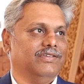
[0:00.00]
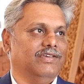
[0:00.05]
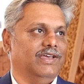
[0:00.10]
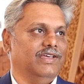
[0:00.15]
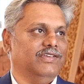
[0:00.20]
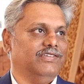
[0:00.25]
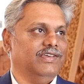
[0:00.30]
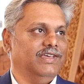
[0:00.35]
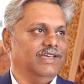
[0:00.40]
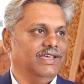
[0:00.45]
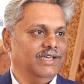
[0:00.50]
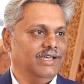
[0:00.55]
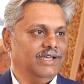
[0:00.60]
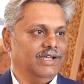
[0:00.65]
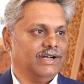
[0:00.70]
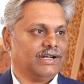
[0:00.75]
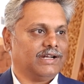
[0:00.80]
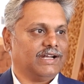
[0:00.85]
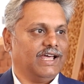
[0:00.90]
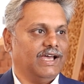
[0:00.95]
చేసి
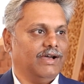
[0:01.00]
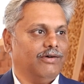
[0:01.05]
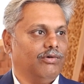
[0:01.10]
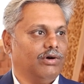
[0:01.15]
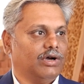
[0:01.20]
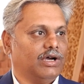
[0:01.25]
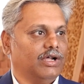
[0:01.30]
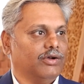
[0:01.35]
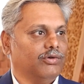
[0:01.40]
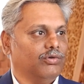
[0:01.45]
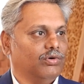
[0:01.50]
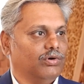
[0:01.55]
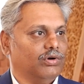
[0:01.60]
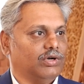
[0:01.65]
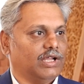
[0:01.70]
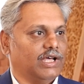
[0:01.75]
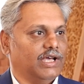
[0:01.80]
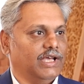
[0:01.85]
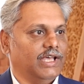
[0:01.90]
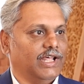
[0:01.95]
ఇట్లా ఒక
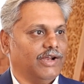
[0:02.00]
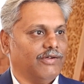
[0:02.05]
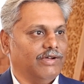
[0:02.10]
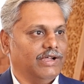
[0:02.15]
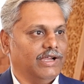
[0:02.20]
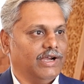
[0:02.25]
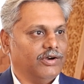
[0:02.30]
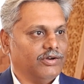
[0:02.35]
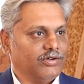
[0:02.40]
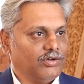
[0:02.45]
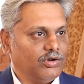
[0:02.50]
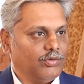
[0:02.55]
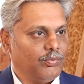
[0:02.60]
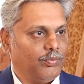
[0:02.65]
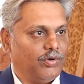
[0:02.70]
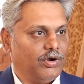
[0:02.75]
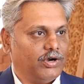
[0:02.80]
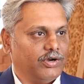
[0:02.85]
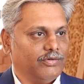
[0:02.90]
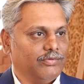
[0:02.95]
నూట ఇరవై అడుగులు
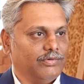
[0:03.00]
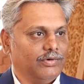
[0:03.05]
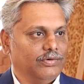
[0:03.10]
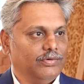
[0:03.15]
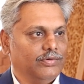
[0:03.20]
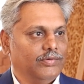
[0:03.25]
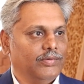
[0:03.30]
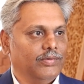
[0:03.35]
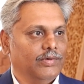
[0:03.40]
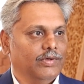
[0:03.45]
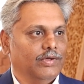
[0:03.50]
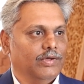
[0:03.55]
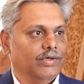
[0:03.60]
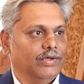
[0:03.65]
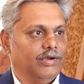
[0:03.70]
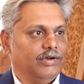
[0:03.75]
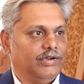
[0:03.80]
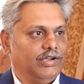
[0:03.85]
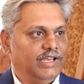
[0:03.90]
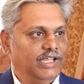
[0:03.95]
పొడవు
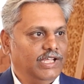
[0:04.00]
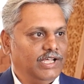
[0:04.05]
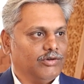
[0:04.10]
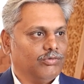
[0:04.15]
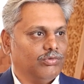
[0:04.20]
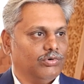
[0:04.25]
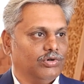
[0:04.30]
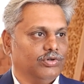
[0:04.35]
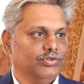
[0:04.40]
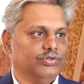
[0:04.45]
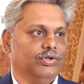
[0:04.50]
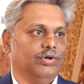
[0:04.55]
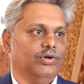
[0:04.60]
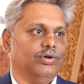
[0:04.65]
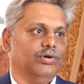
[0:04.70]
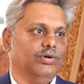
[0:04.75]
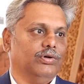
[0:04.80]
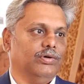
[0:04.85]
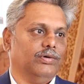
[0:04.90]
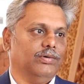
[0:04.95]
టీ కూడ్డుతో
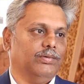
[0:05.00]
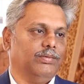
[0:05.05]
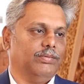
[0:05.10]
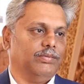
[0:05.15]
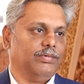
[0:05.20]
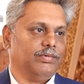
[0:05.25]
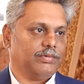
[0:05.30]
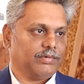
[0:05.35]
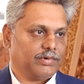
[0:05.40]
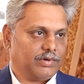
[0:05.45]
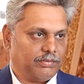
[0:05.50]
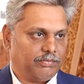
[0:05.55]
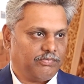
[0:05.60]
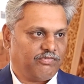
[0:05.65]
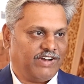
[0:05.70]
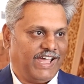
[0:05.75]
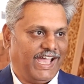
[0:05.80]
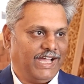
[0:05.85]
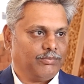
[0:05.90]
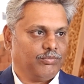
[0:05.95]

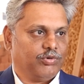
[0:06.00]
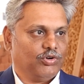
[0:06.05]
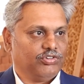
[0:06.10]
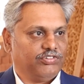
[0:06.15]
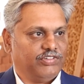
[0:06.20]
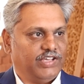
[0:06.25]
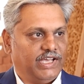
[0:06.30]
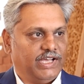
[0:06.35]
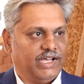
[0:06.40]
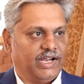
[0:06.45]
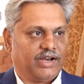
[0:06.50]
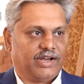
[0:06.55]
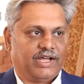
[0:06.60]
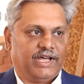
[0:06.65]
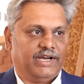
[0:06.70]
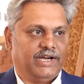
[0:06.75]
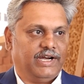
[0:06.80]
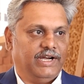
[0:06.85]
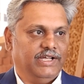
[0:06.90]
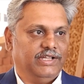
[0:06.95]
ఫ్లాగ్ పోస్ట్ చేయగలరా
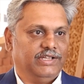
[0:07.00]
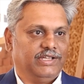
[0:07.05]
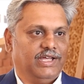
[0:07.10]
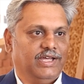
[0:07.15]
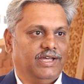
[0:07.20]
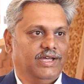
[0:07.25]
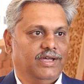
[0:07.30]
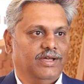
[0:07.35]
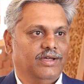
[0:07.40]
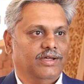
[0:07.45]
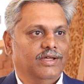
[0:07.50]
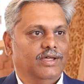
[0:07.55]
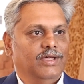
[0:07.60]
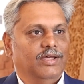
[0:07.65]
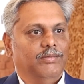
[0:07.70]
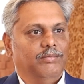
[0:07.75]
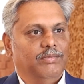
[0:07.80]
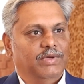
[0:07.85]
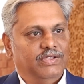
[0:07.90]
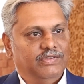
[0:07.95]
అని అడిగితే
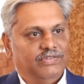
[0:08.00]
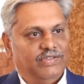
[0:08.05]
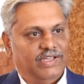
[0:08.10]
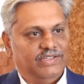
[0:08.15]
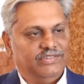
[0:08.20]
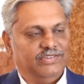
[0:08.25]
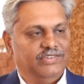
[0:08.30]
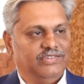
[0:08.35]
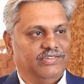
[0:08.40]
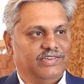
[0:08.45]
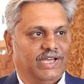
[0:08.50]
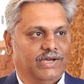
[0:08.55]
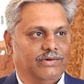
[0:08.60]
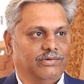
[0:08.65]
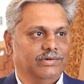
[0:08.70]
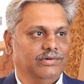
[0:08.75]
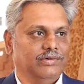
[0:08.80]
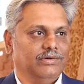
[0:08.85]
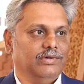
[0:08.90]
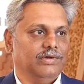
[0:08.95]
మేము hmm. చేసి
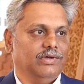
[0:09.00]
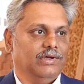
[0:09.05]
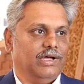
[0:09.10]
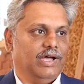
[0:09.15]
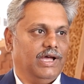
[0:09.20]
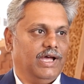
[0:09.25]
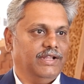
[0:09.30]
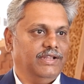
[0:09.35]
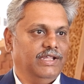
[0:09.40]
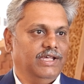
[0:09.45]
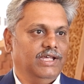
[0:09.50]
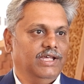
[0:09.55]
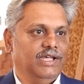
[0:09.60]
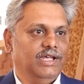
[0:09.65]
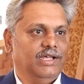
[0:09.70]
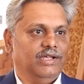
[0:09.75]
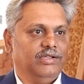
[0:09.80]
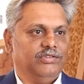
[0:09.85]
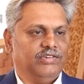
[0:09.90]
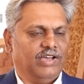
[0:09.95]
ఇచ్చాము అది
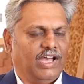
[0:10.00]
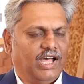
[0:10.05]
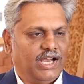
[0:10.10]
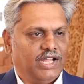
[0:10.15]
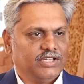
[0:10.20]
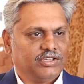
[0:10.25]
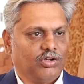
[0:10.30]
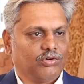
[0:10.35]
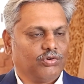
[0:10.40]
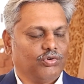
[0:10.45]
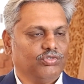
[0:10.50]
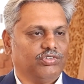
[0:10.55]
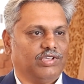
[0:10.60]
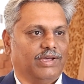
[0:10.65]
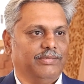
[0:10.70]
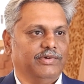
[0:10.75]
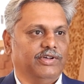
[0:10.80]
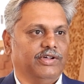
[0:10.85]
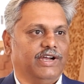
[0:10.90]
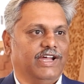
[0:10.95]
చాలా తక్కువ
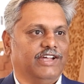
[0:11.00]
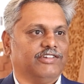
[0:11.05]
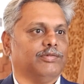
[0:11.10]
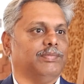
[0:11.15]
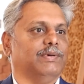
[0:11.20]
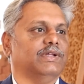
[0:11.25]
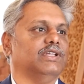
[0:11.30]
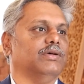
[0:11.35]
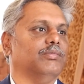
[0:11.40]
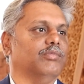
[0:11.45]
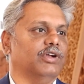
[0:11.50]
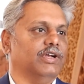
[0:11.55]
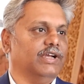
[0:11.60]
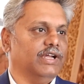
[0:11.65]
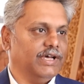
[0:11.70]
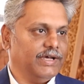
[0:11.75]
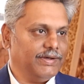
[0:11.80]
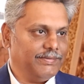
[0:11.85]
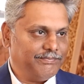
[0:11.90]
సమయం రాష్ట్రపతి మొన్న